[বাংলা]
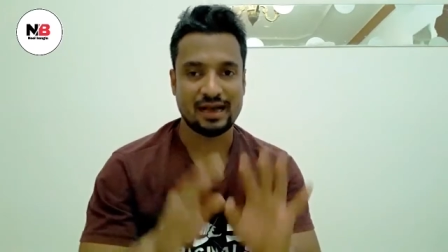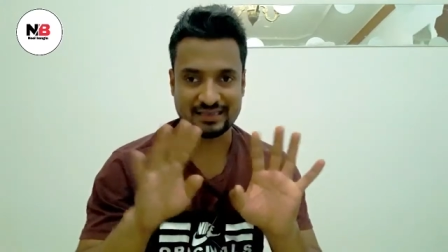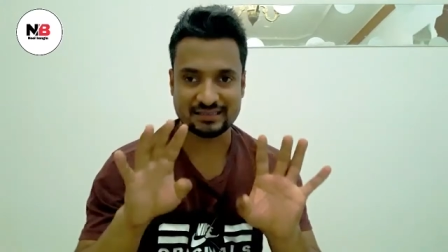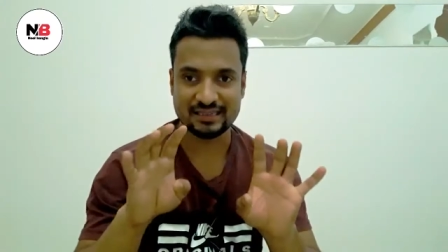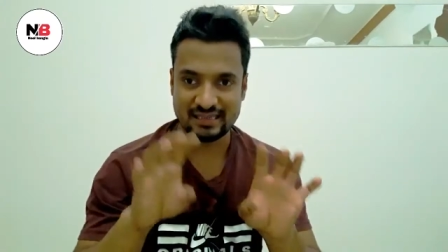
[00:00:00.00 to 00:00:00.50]

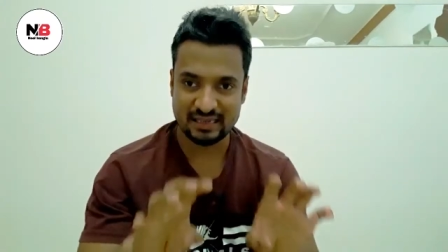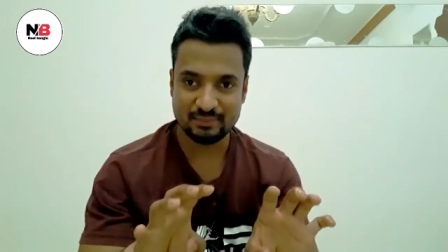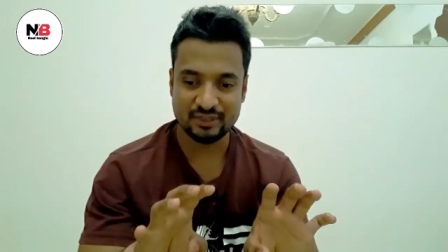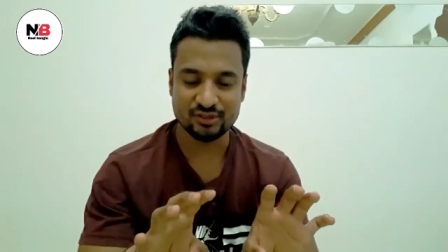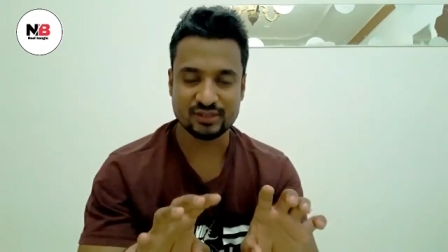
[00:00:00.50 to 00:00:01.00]
আজকের এই
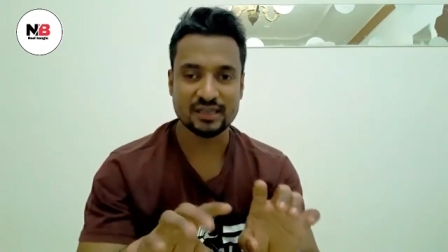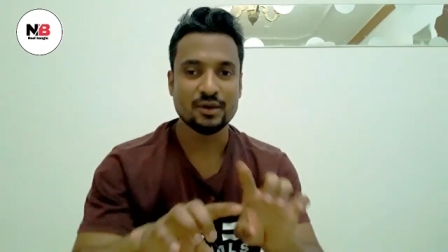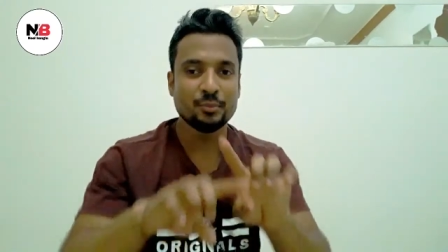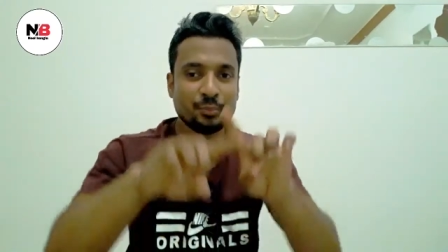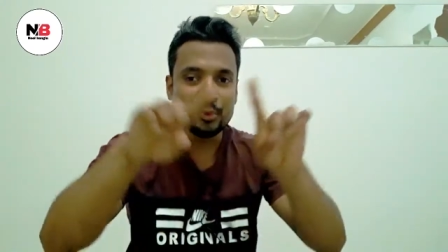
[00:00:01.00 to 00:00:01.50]
ভিডিওতে
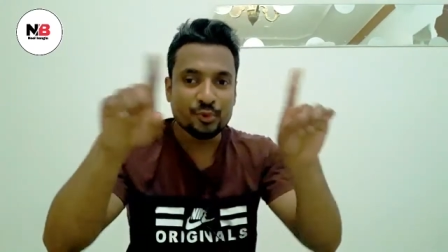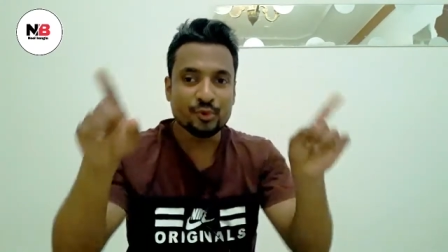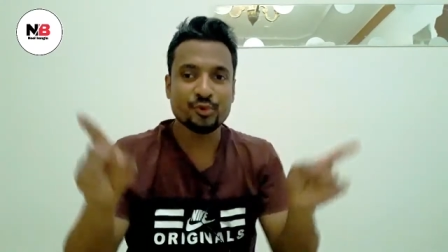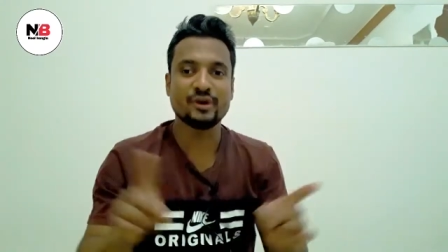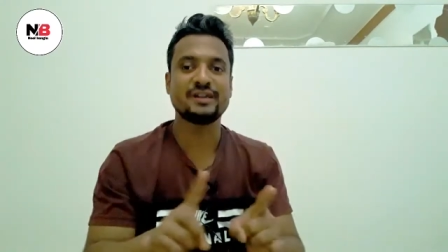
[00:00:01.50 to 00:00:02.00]

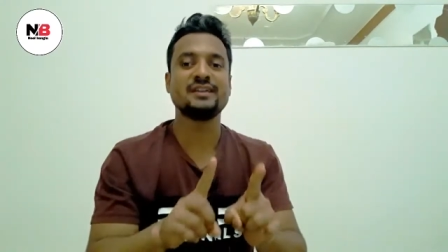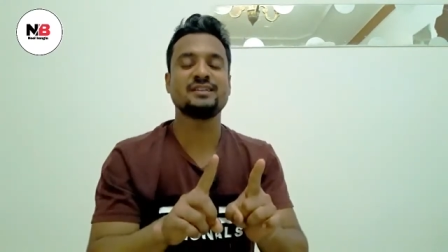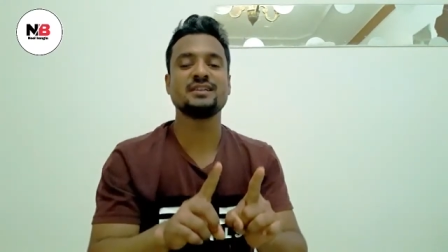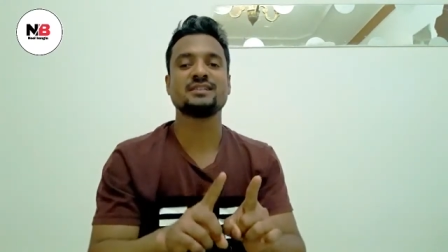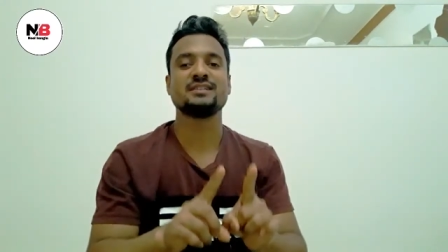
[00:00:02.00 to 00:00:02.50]
পুরো
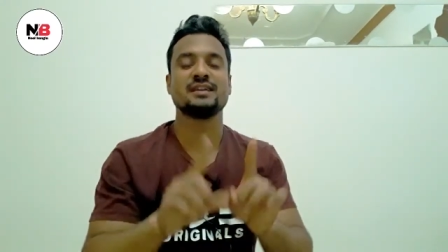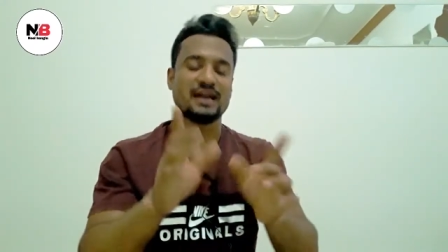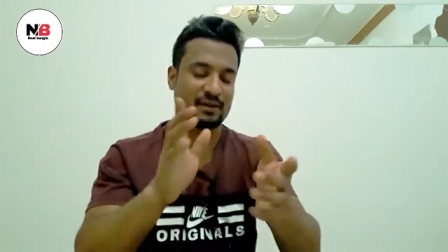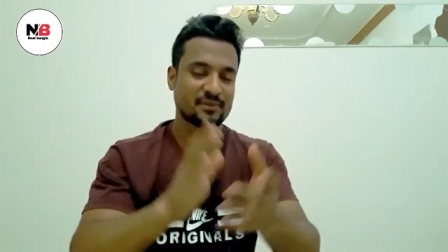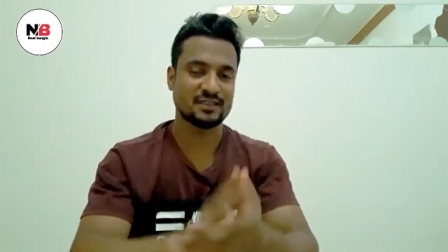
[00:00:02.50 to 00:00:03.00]
ডিটেলস নিয়ে
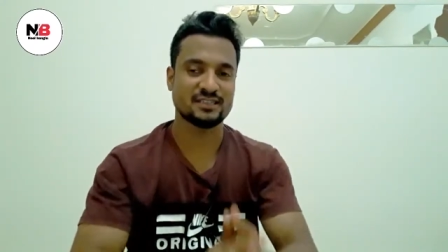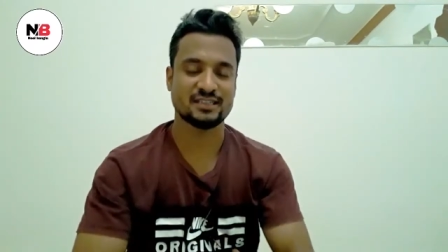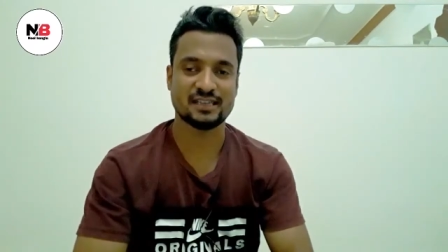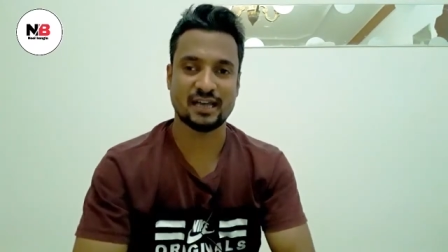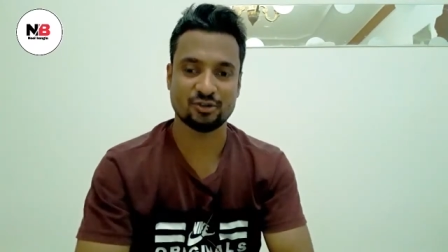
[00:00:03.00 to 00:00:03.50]
আপনাদের
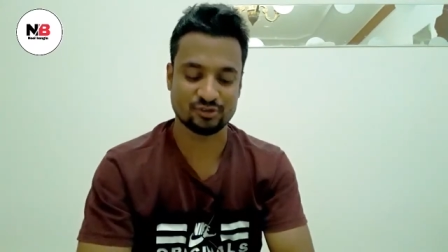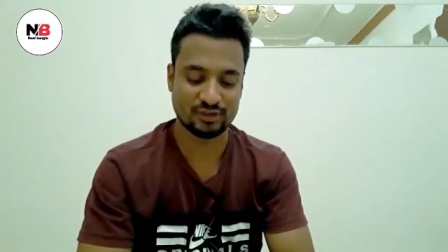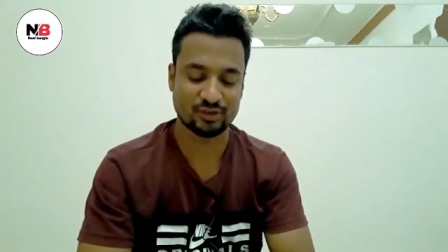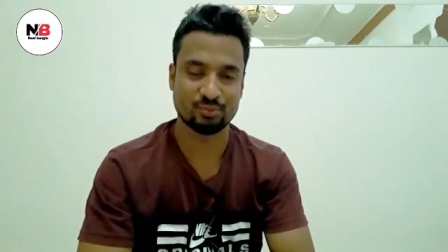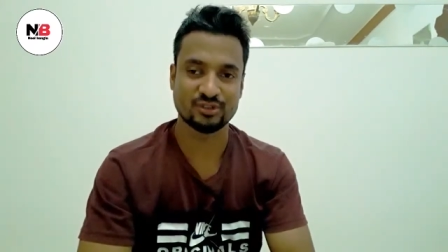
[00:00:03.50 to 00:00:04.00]
সাথে
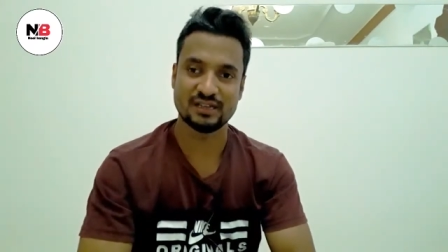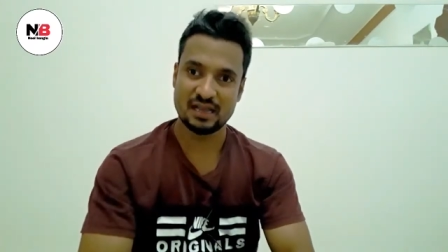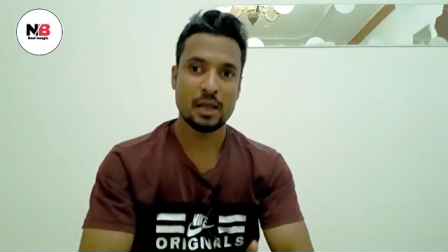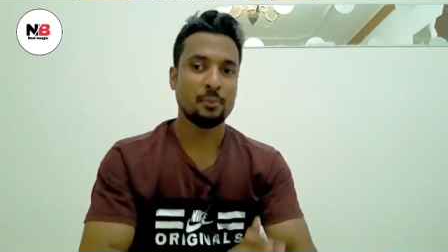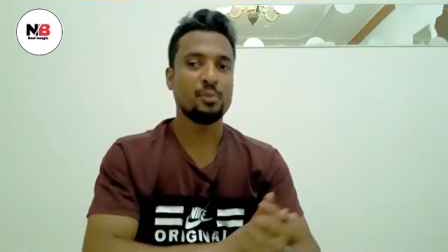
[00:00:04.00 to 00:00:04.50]
আলোচনা করব যে
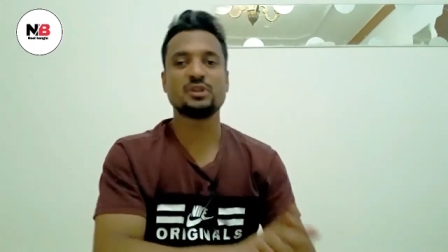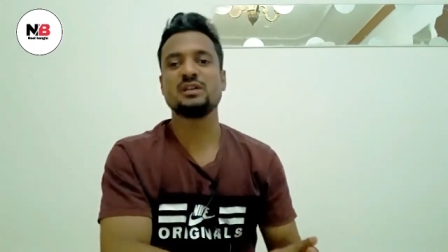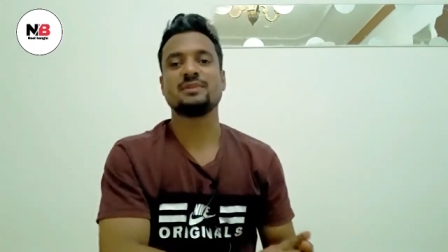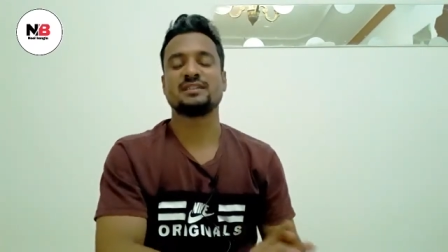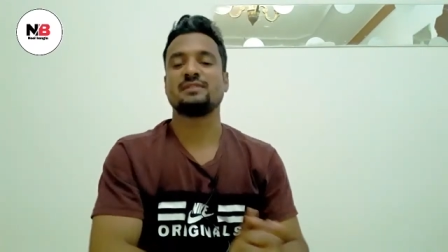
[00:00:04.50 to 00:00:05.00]

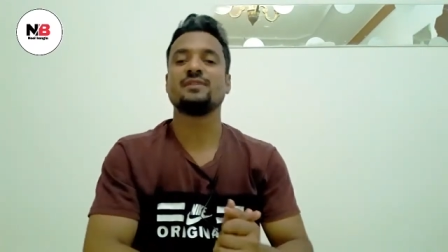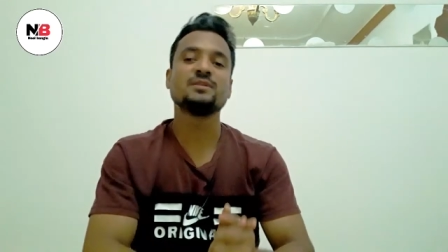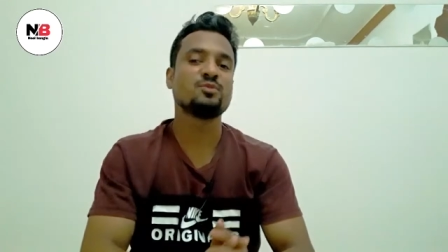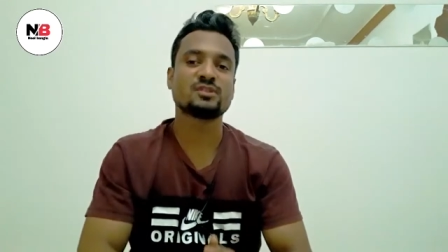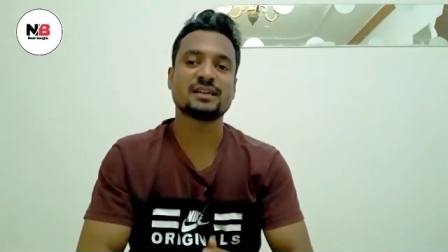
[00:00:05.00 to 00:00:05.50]
প্রতি মাসে
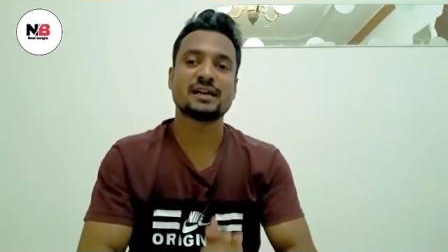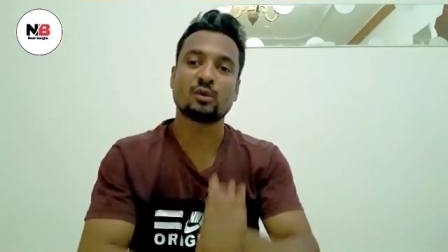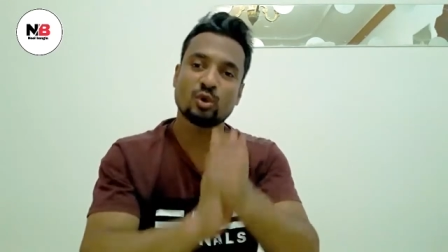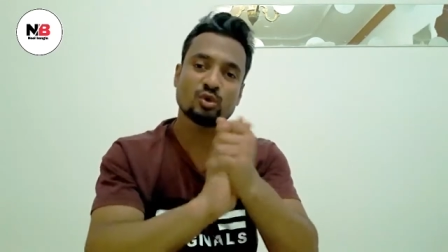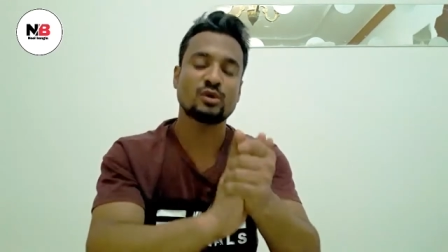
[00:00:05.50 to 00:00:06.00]
ফেসবুক থেকে
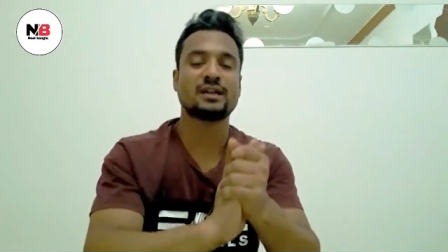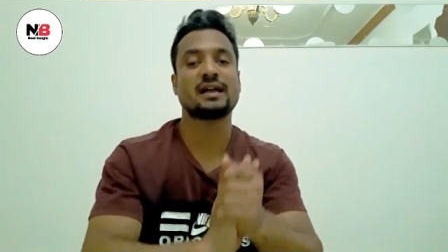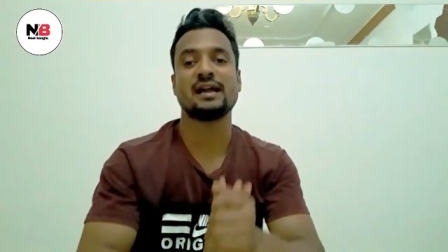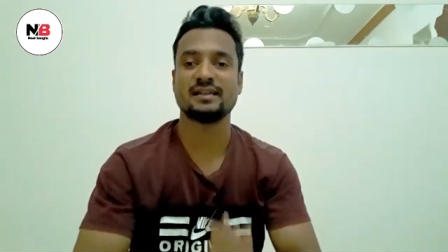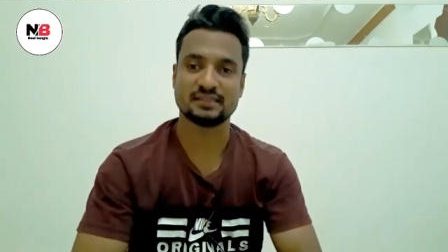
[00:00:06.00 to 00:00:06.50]
কত
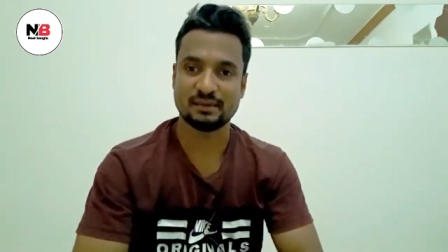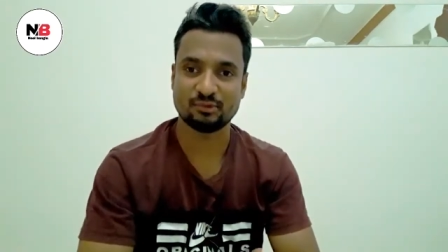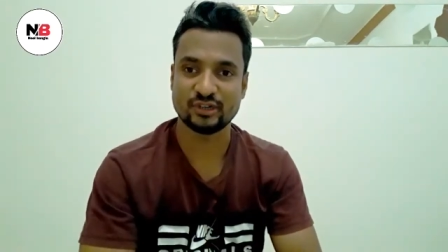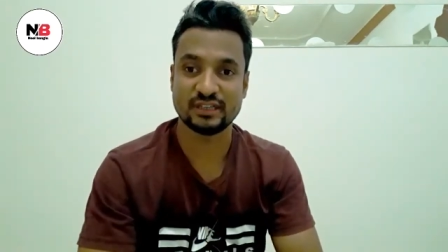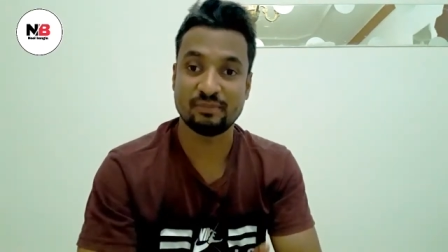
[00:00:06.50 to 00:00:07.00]
টাকা ইনকাম
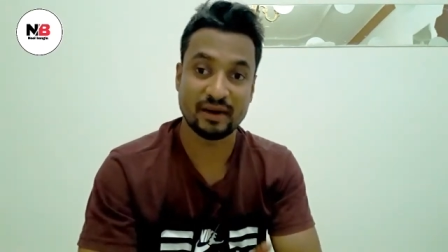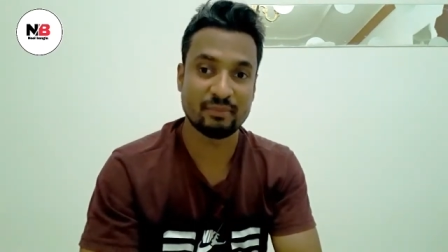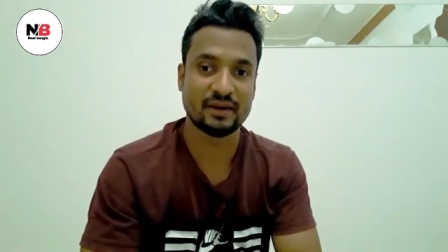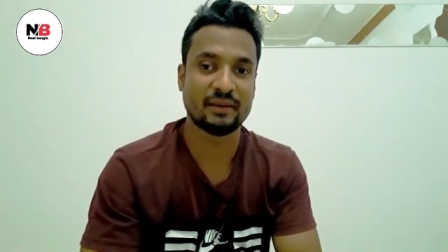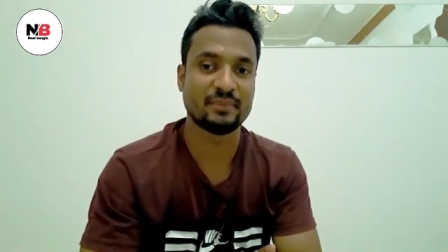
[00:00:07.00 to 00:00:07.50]
করতে
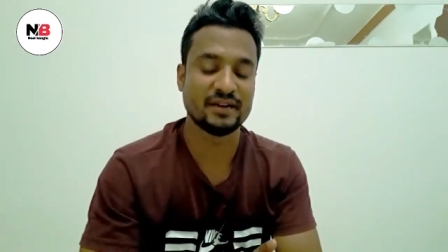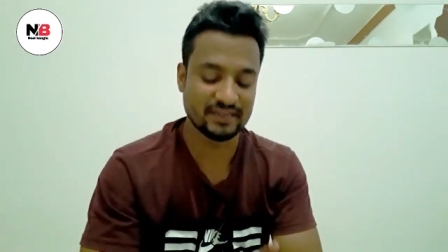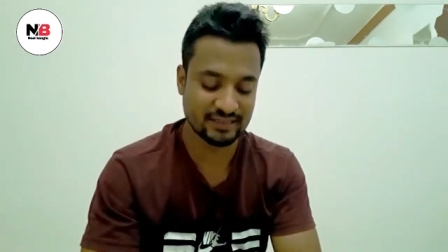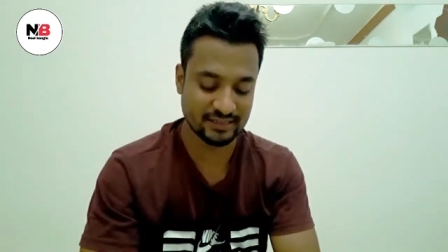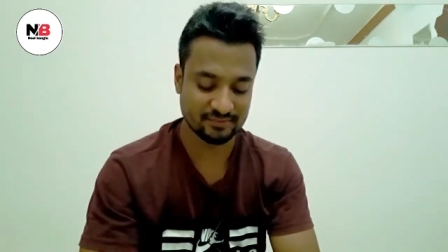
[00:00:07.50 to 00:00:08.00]
পারবেন আপনি
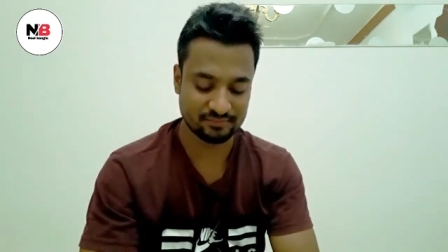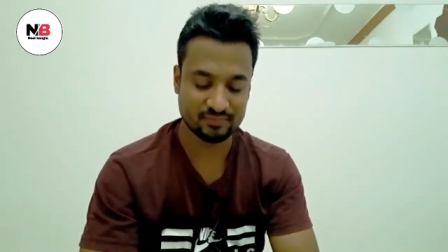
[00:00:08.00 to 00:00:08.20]
নিজেই